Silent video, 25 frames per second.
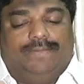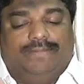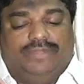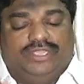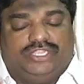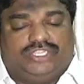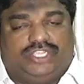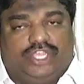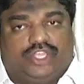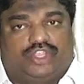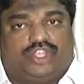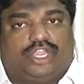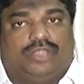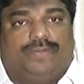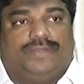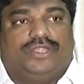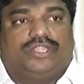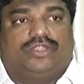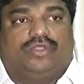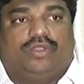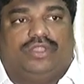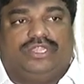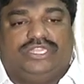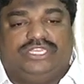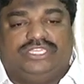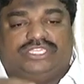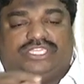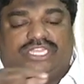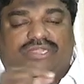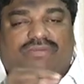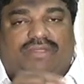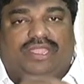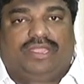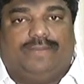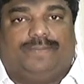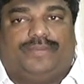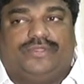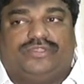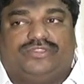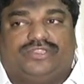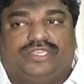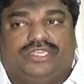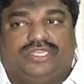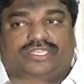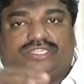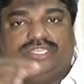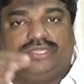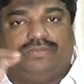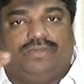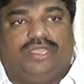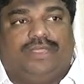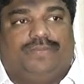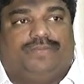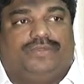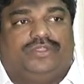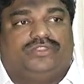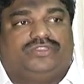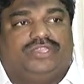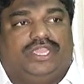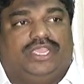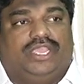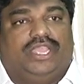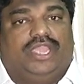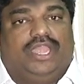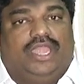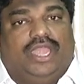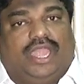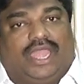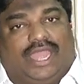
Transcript: మీ చేతిలో పెట్టుకొని ఈ సినిమా ఇప్పుడు చేయి ఈ సినిమా ఇప్పుడు చేయి